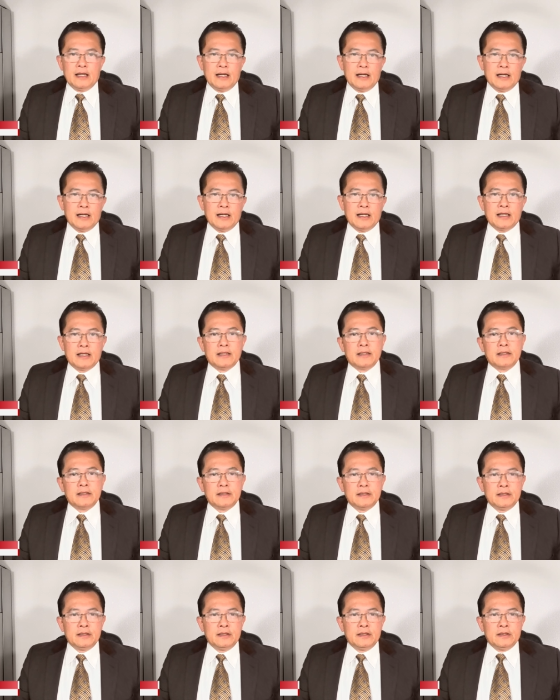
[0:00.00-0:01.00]
À,
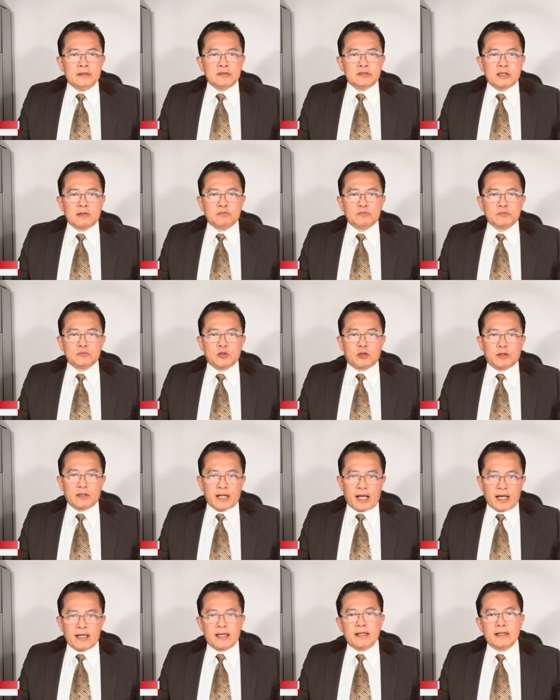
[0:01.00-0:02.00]
trong
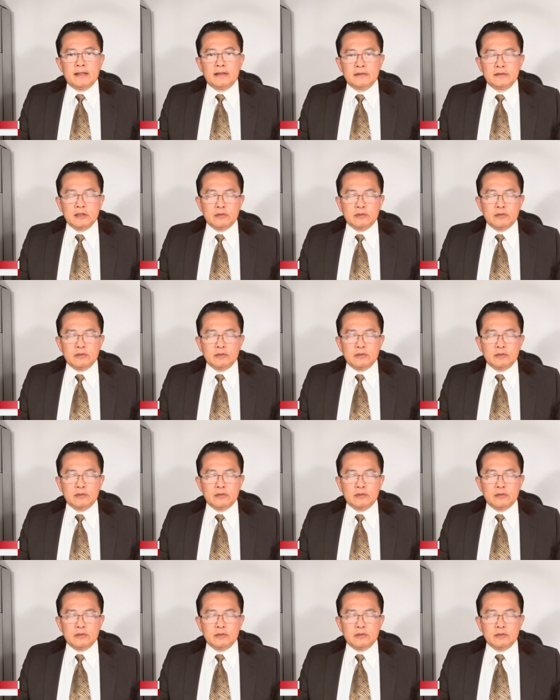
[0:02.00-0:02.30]
tuần này,